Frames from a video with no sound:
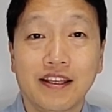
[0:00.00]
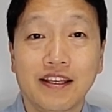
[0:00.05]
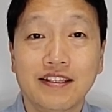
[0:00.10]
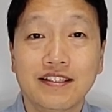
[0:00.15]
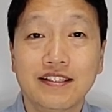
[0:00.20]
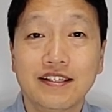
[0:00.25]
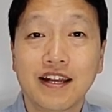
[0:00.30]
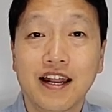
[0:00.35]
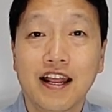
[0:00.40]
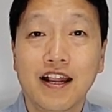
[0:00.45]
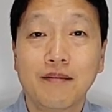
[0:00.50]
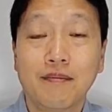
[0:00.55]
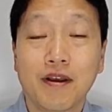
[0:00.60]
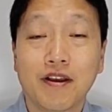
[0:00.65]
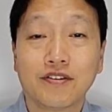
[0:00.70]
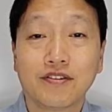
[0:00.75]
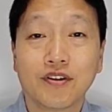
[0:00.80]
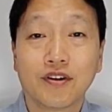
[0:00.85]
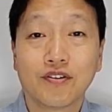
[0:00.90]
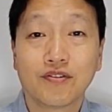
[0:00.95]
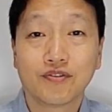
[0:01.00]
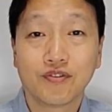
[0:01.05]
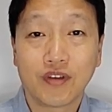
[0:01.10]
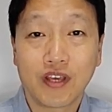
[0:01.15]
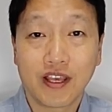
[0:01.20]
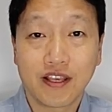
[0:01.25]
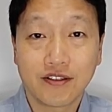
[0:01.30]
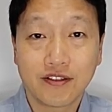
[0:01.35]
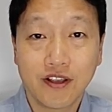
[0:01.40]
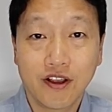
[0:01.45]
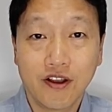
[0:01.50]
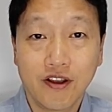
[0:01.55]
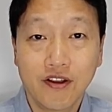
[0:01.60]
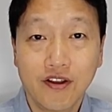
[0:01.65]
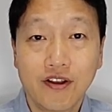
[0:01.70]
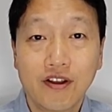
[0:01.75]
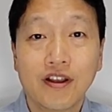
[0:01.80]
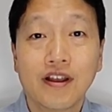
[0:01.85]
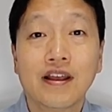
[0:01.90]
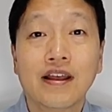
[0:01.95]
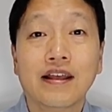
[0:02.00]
이스라엘 백성 중에서